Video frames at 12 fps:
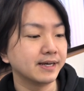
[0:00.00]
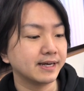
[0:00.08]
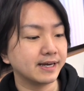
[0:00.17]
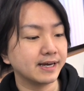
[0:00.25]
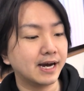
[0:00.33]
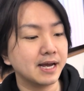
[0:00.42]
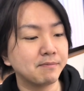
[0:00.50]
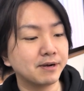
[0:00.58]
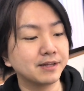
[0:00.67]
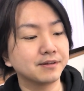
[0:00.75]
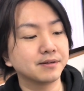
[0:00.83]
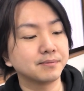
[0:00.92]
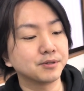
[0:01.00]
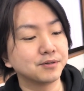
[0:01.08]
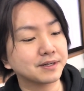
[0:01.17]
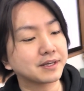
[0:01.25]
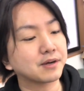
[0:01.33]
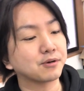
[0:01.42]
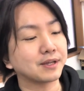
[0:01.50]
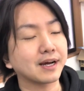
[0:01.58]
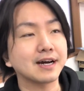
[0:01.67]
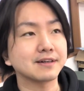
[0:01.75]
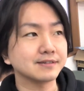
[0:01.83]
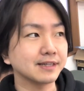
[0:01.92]
えー、ハイブランドのものは結構
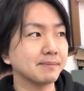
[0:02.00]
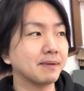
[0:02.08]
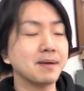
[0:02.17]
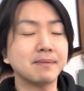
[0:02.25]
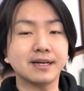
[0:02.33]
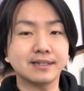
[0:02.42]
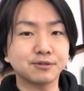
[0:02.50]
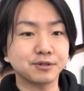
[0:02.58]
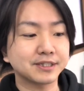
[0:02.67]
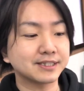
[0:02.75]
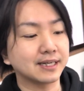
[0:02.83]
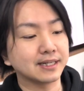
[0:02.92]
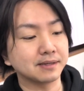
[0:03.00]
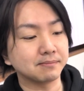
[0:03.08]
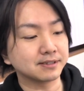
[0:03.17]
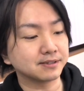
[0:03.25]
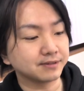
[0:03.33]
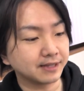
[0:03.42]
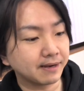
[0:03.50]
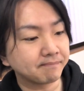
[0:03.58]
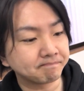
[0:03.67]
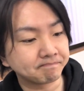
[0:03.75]
高くね売買取引されてますよね、